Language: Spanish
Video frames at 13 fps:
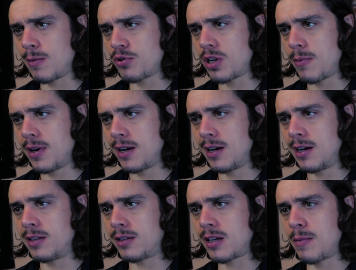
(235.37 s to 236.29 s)
Vamos a ver
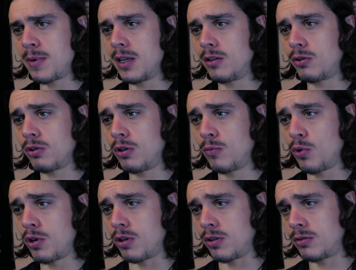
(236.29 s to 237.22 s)
el entrenamiento,
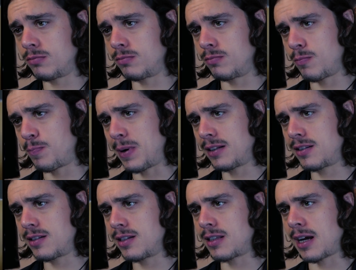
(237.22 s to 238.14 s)
bueno,
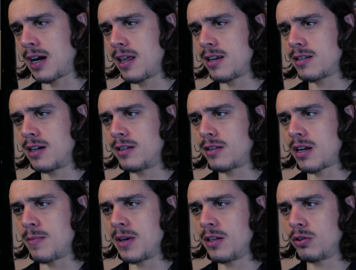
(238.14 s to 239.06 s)
partes destacadas del
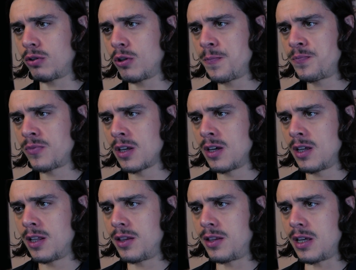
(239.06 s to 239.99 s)
entrenamiento
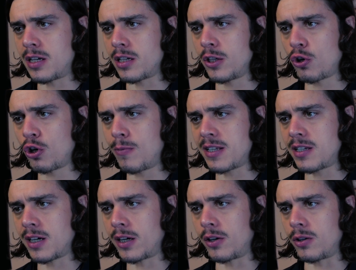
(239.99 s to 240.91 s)
del señor
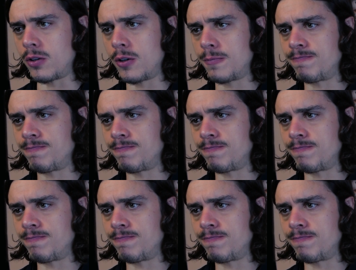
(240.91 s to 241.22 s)
Lomachenko.